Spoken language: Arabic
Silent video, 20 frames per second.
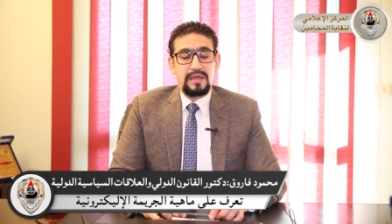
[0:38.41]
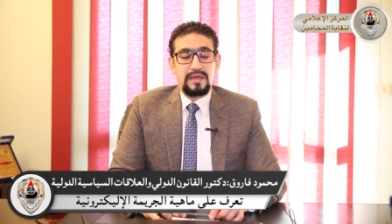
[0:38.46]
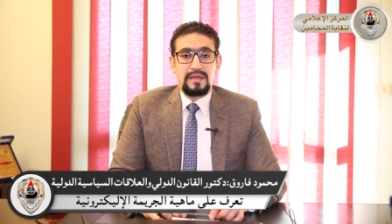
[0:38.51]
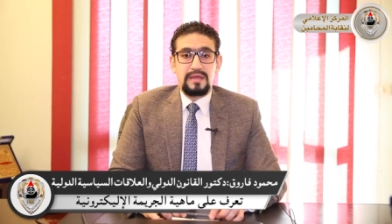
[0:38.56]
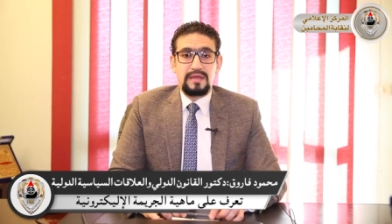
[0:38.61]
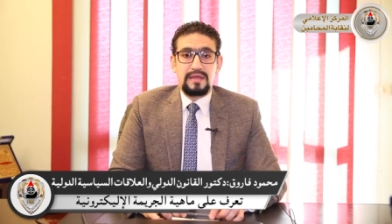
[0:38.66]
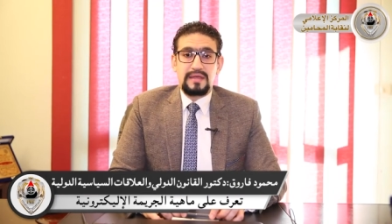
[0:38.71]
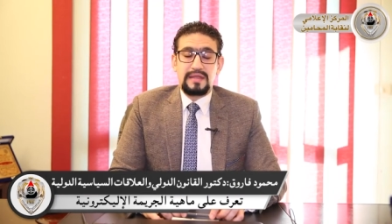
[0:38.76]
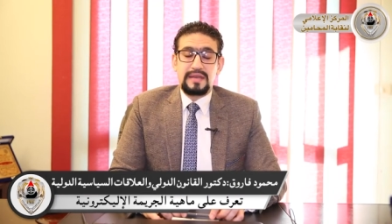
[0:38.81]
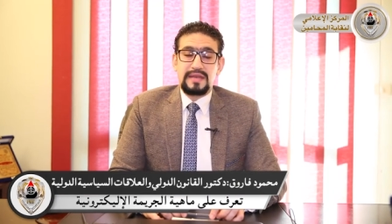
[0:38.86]

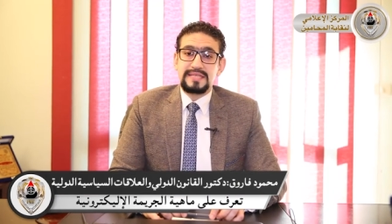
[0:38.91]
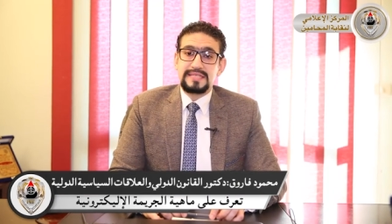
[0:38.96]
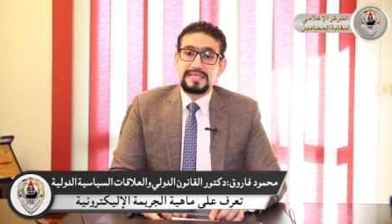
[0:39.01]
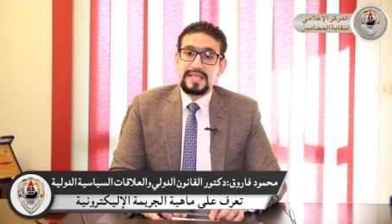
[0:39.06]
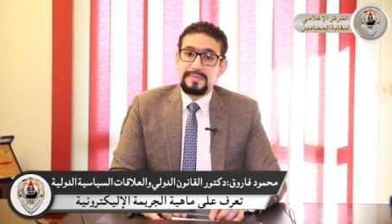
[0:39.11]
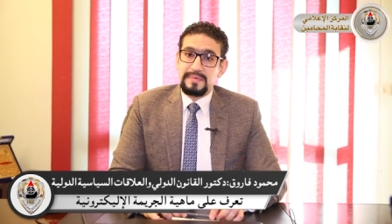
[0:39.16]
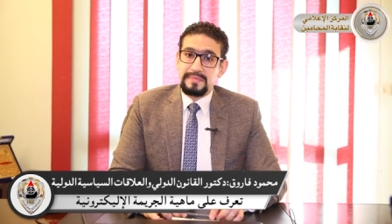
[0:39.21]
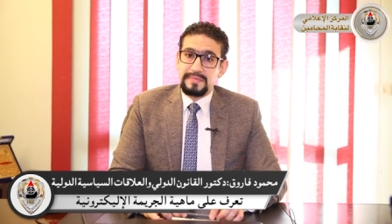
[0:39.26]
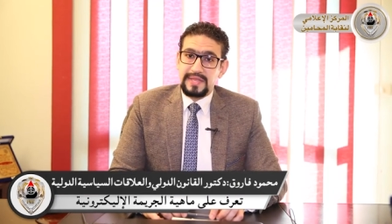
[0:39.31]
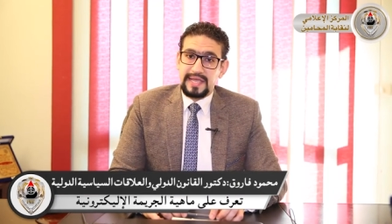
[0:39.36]
آه الناس
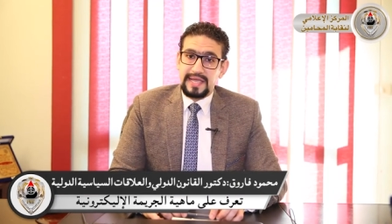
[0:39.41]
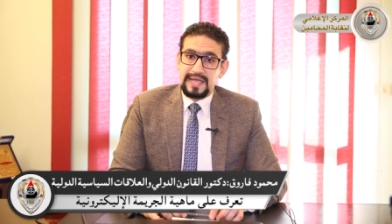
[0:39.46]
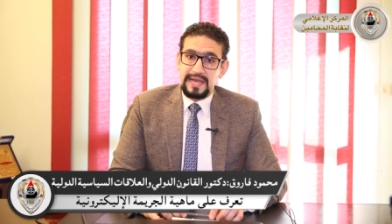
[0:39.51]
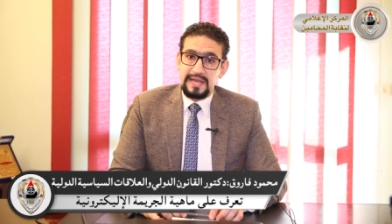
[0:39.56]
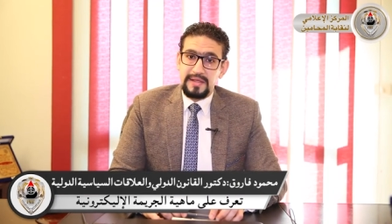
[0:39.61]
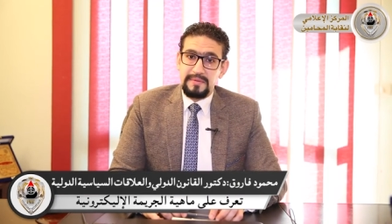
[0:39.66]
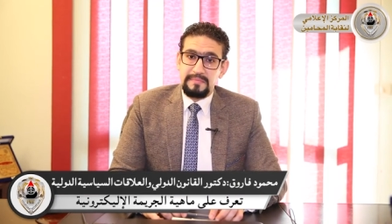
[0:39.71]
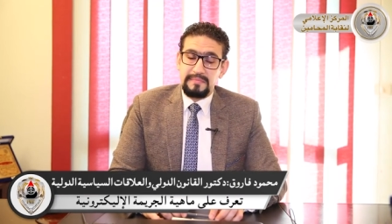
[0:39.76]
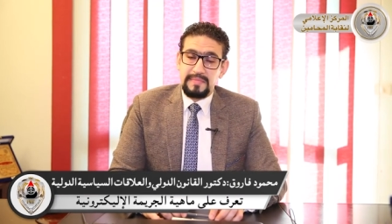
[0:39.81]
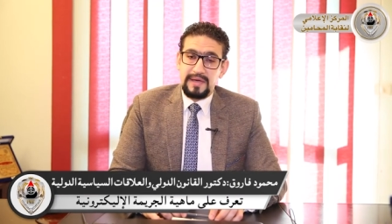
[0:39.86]
دايما
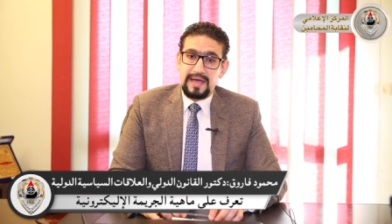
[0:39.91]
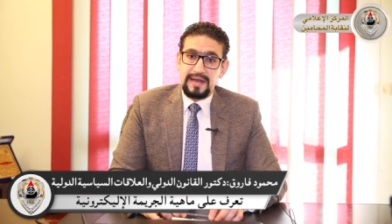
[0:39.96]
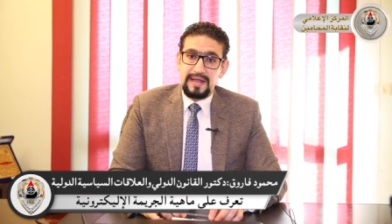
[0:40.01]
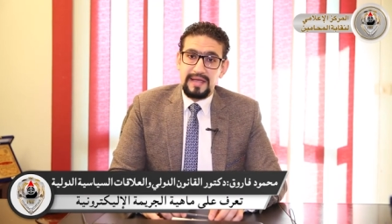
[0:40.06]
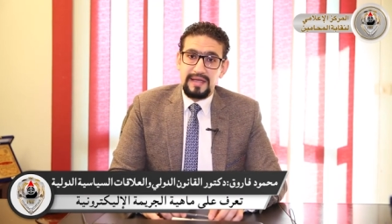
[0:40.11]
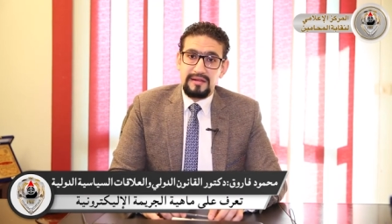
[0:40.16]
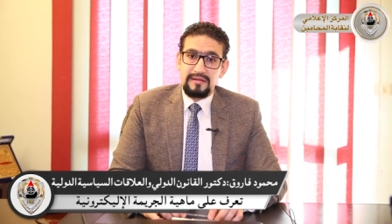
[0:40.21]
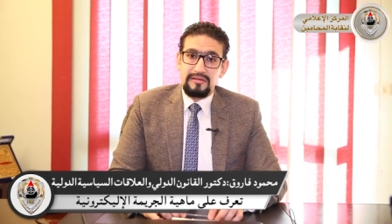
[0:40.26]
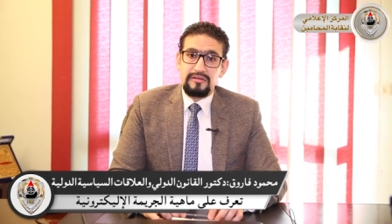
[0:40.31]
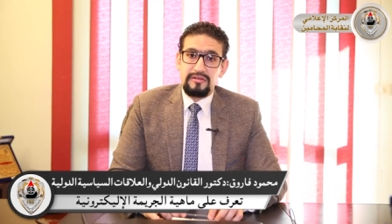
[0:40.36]
بتتكلم
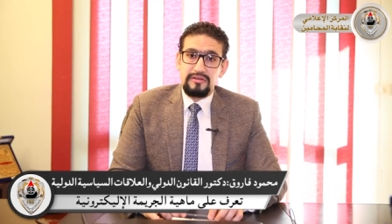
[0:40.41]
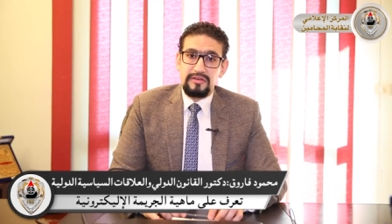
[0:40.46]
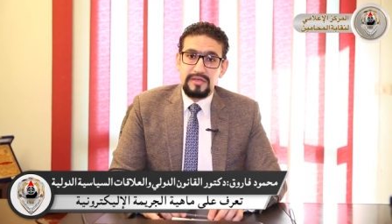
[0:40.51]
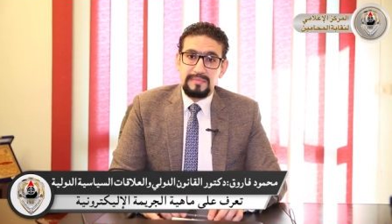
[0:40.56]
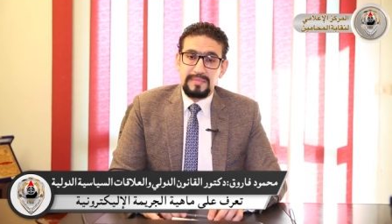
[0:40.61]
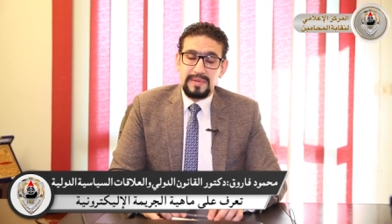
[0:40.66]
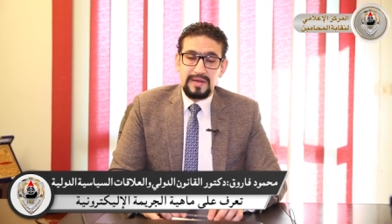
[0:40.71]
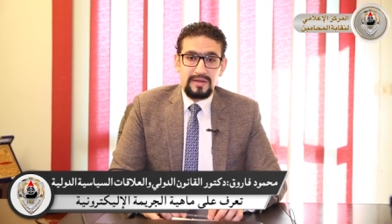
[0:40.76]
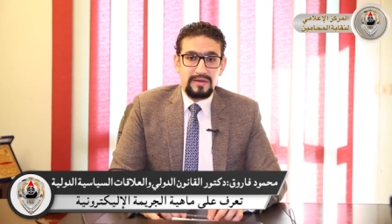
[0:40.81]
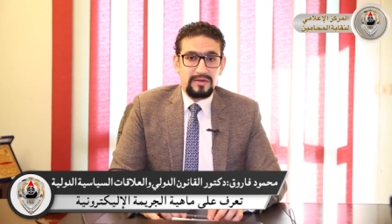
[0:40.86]
على
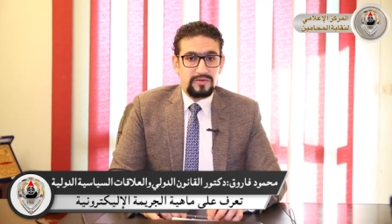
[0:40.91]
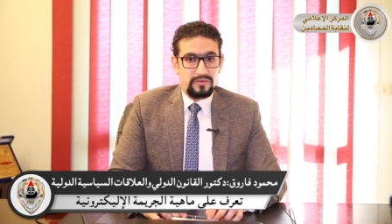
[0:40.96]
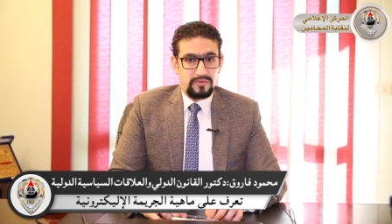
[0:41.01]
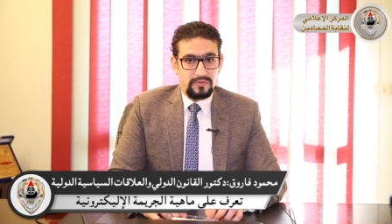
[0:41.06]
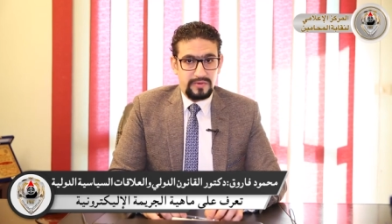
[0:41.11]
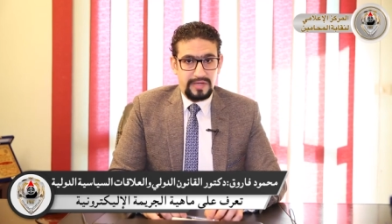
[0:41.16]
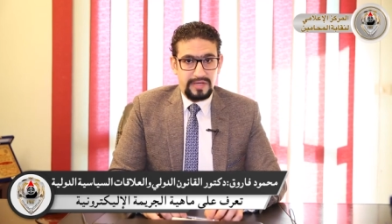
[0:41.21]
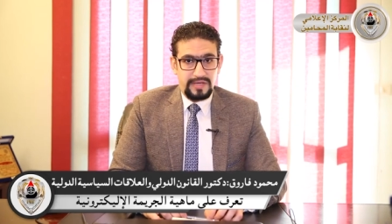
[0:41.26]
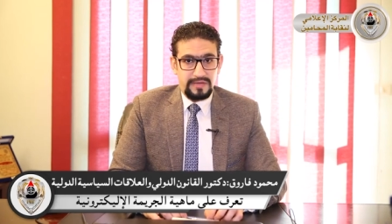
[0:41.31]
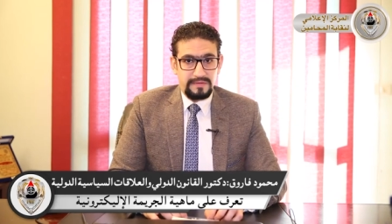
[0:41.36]
الجرائم
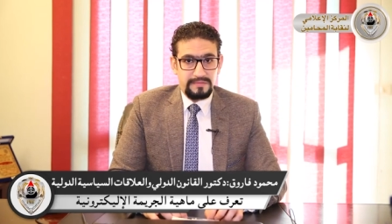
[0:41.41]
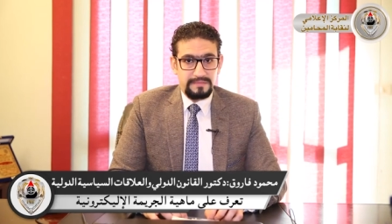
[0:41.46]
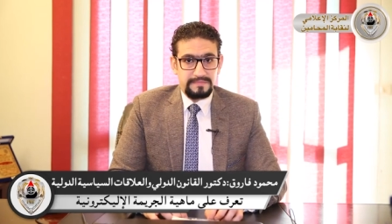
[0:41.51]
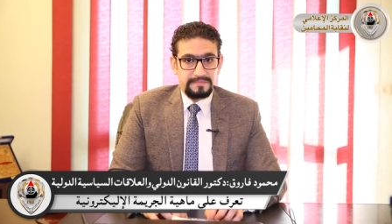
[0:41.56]
الإلكترونية